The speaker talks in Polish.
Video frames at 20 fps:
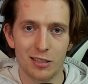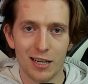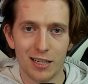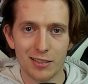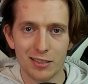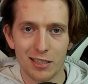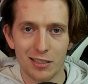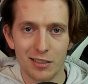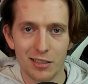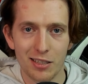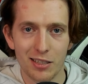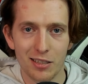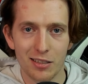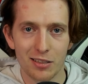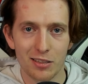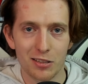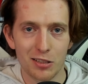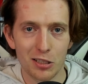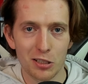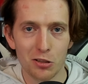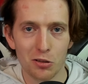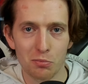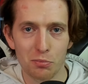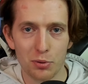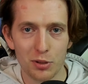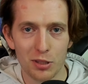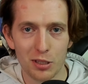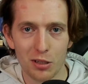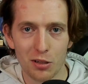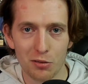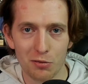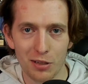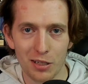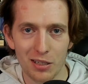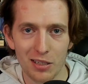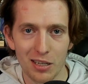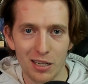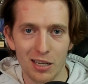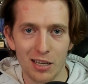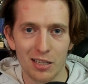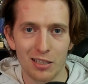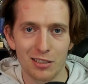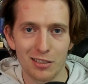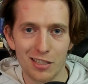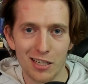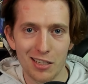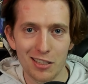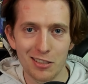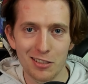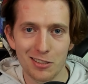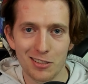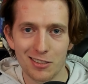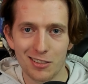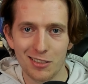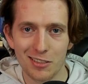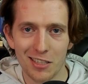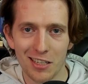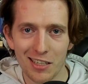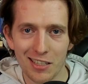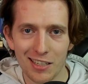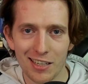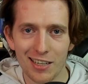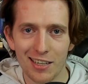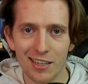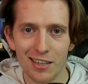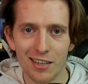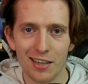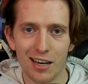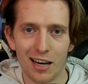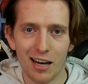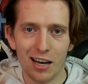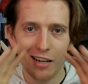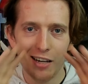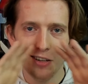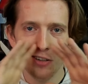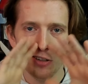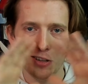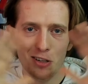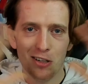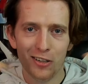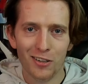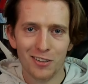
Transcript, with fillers: Zdradzanie gry komputerowej nie istnieje. Halo.